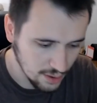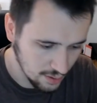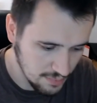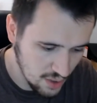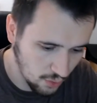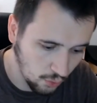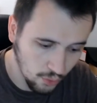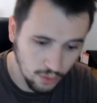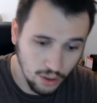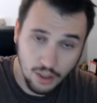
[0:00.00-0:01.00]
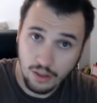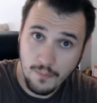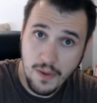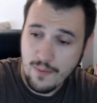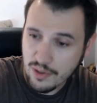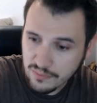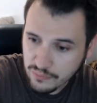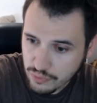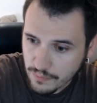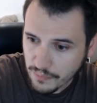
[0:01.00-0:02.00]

Mais en gros, parlez-moi de vous.